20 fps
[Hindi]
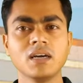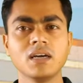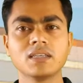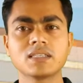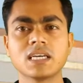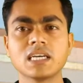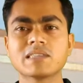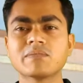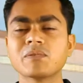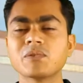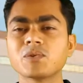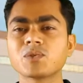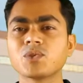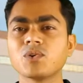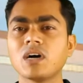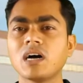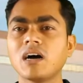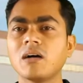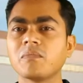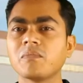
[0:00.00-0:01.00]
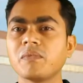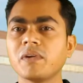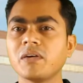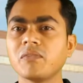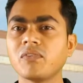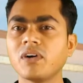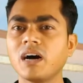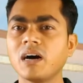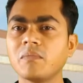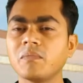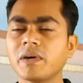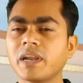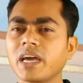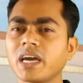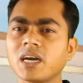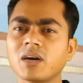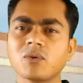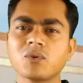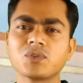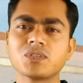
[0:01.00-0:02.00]
इस केस में दोस्तों आपने वहाँ पर
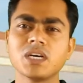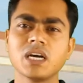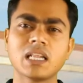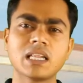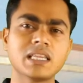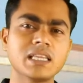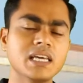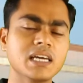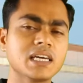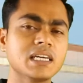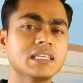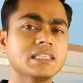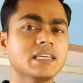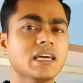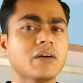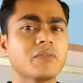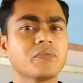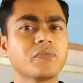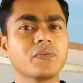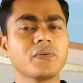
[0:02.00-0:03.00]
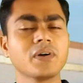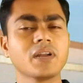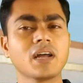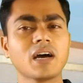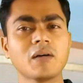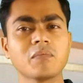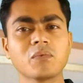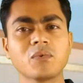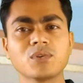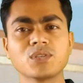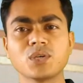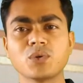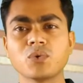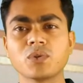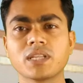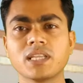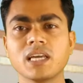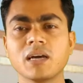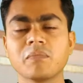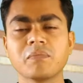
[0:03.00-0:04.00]
रहकर कुछ गलतियाँ की या फिर आपको
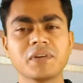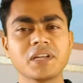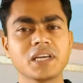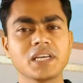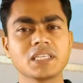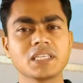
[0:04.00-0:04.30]
ज़रूरत थी अपने